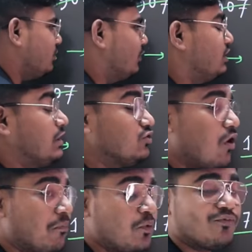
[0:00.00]
যদি বলি যে
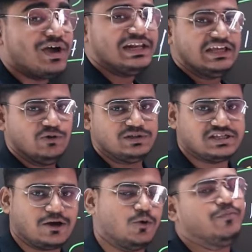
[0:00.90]
জব প্রোফাইল কি
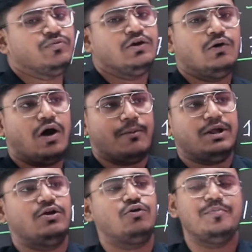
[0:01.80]
রয়েছে দেখো ও
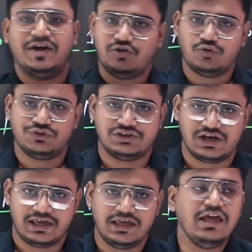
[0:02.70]
আমরা যখন মেট্রোতে
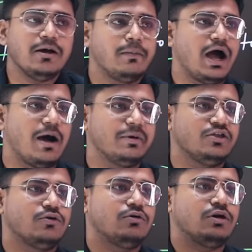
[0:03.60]
যাই যাই বা আমরা
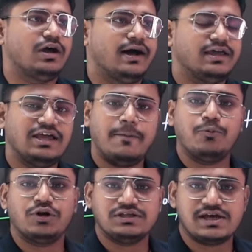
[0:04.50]
যখন
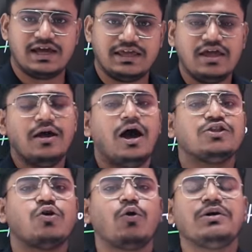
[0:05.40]
এয়ারপোর্টে যাই
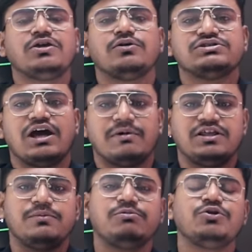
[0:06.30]
তখন কি হচ্ছে
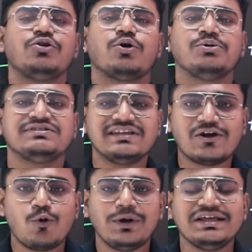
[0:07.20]
আমাদের বিভিন্ন রকম
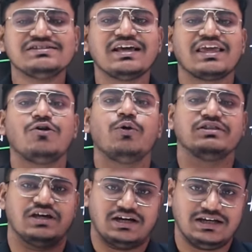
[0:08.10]
সিকিউরিটি চেকিং
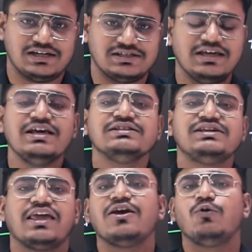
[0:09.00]
হয়ে থাকে ঠিক আছে
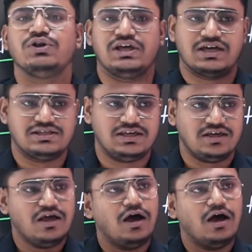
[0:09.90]
চেকিং হয়ে থাকে যে